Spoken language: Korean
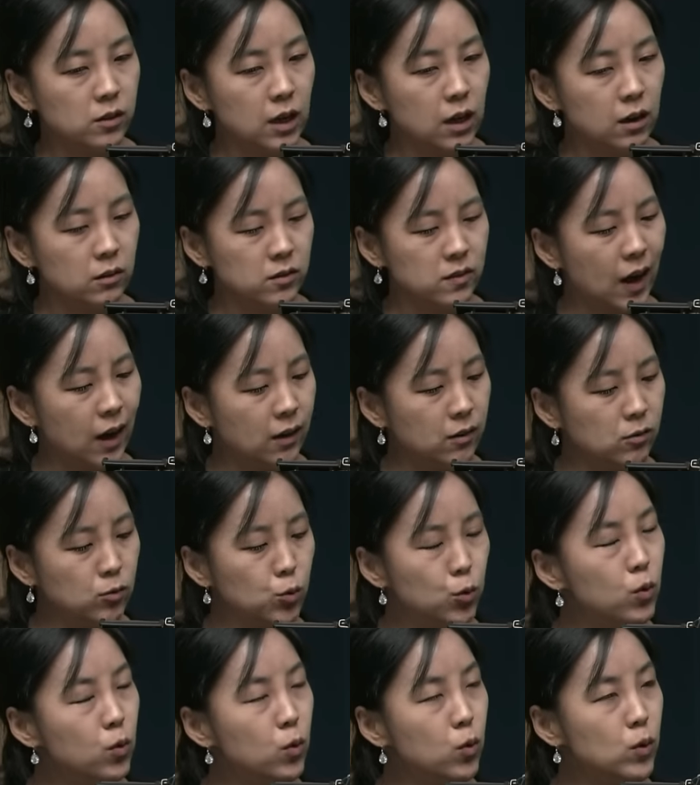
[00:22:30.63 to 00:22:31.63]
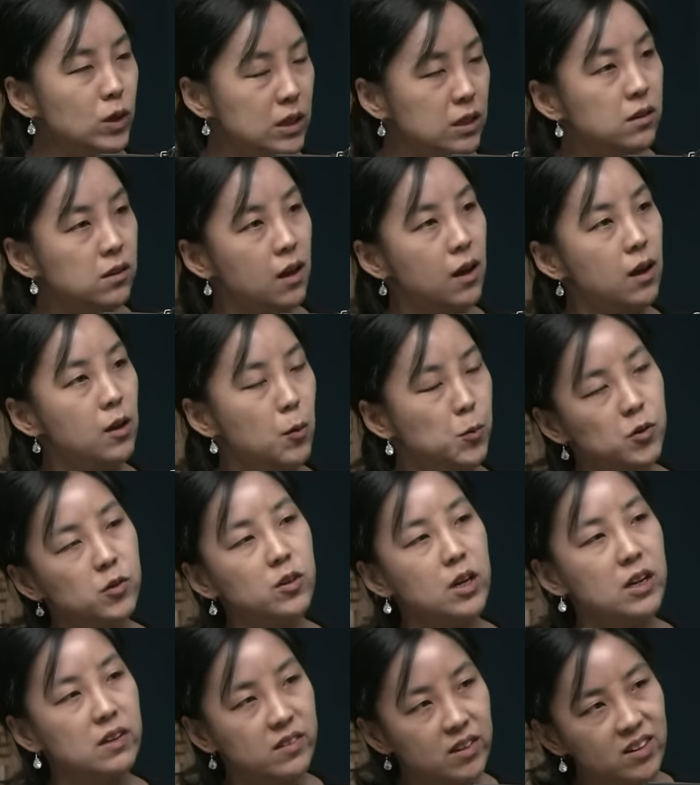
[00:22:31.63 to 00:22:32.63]
그러니까 장로인데
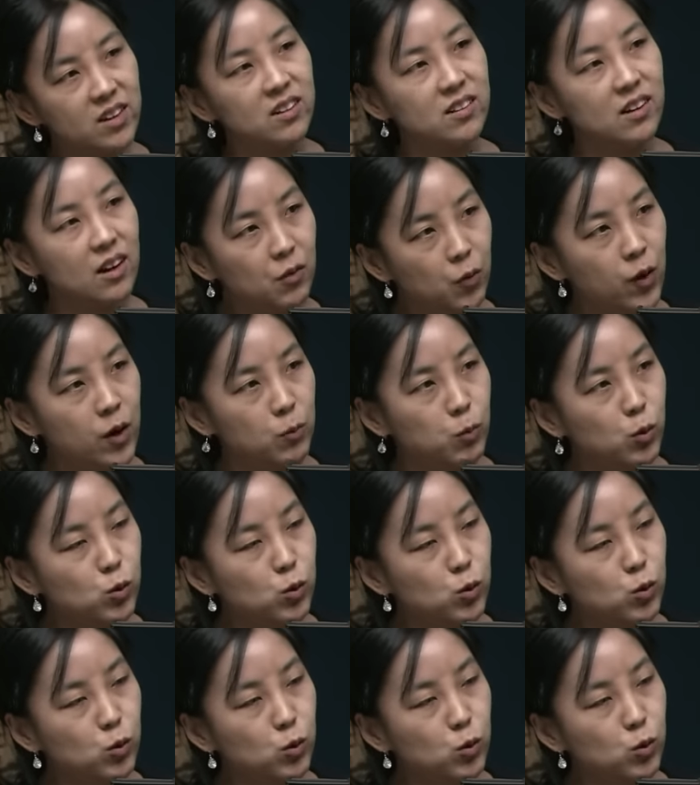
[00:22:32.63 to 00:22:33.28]
협성대 이사장을 한 거예요.